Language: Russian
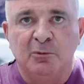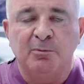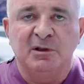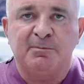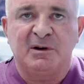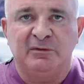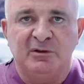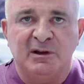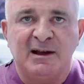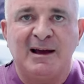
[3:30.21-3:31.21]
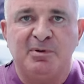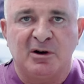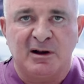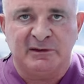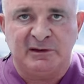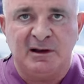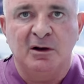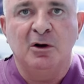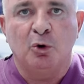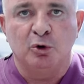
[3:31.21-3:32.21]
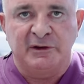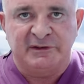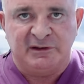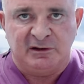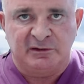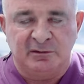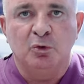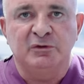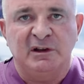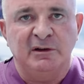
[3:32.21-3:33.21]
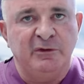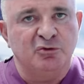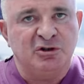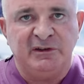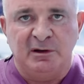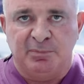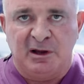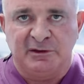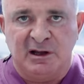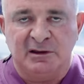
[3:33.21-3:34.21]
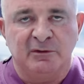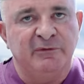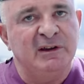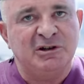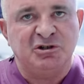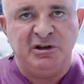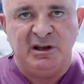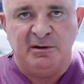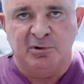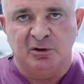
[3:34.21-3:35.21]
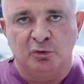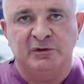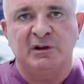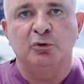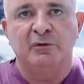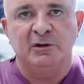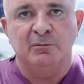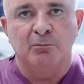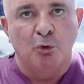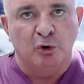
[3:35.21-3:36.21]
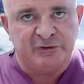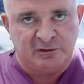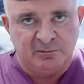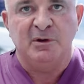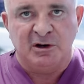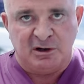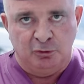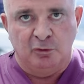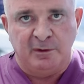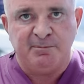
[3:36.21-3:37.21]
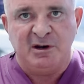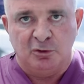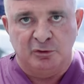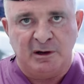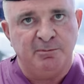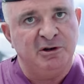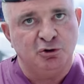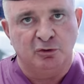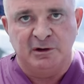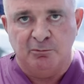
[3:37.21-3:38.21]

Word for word: Ему была произведена операция Olan-6. Установил 6 имплантантов, в этот же день был установлен мост переходного периода, облегченный